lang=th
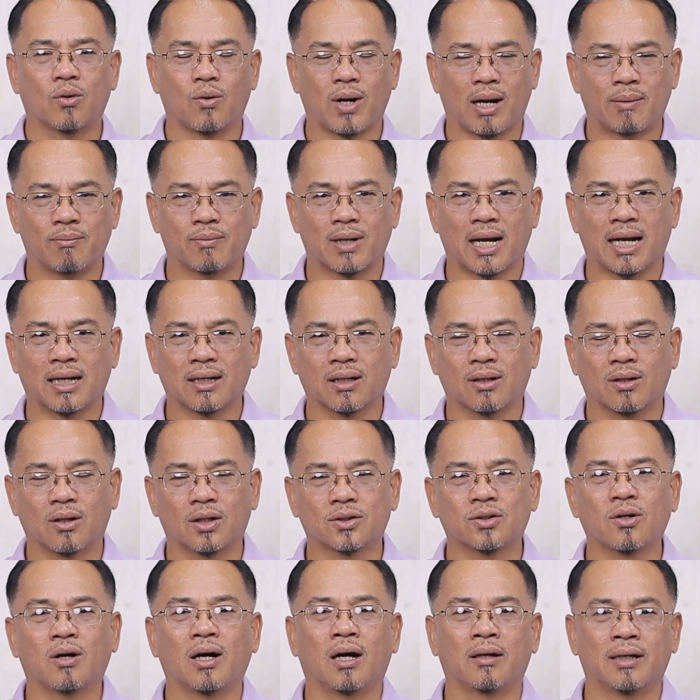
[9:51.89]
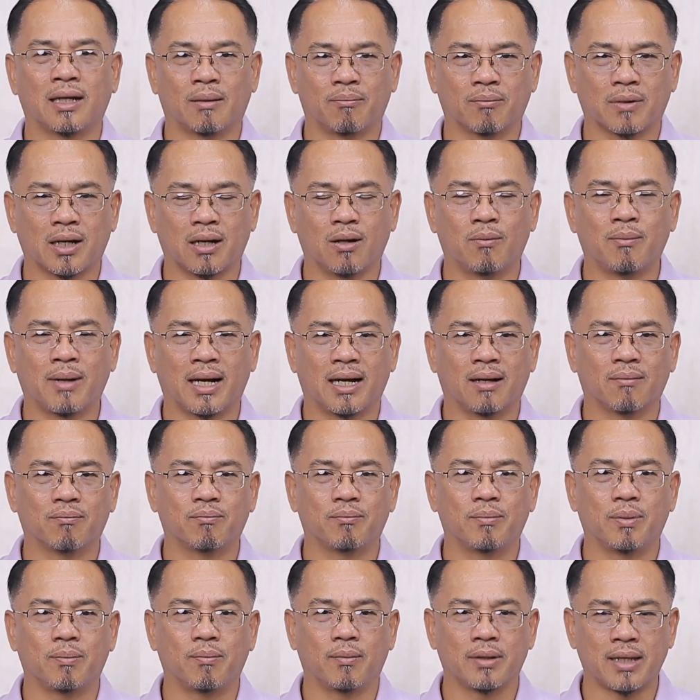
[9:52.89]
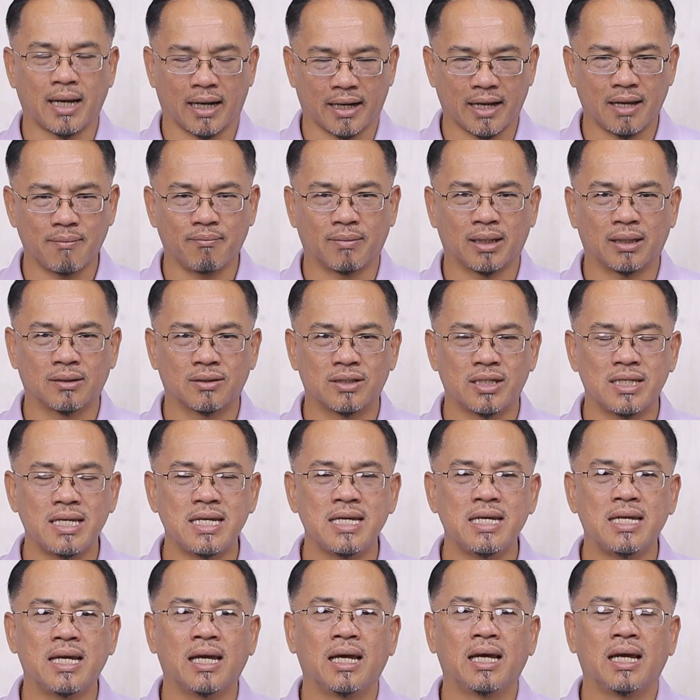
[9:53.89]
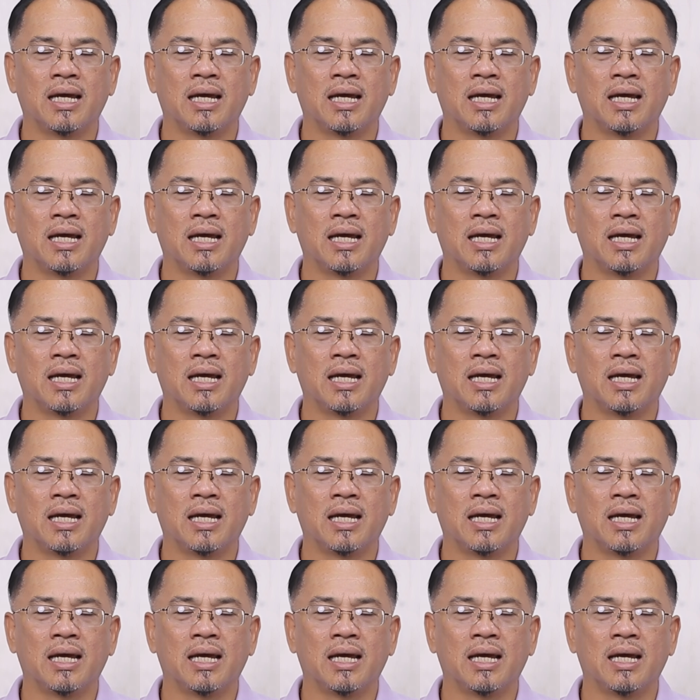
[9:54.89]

ความรักก็ต้องเอานำเข้ามาอย่างให้มันที่